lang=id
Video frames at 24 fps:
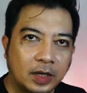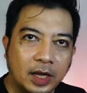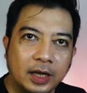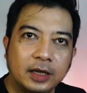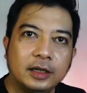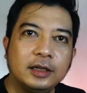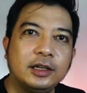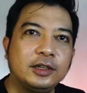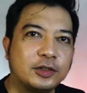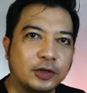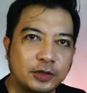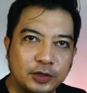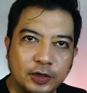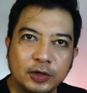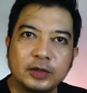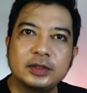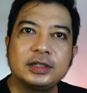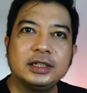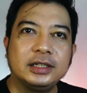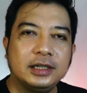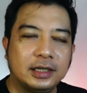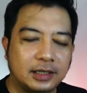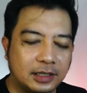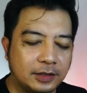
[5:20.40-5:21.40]
Ini cocok
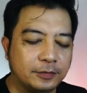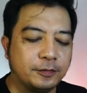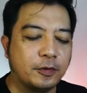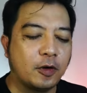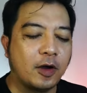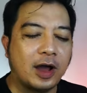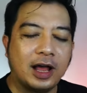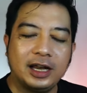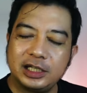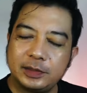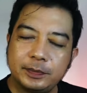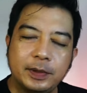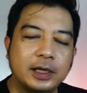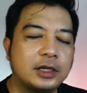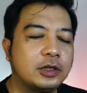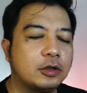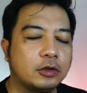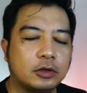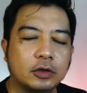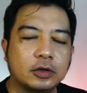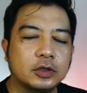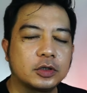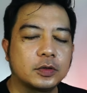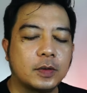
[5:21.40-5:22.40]
sih jadi vokalis band
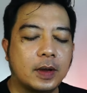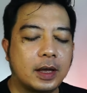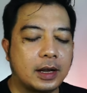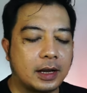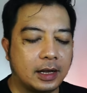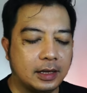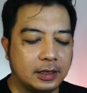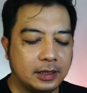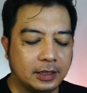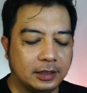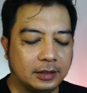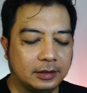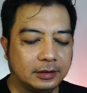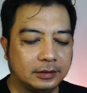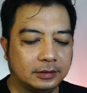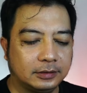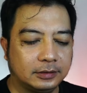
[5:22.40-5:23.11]
cocok suaranya.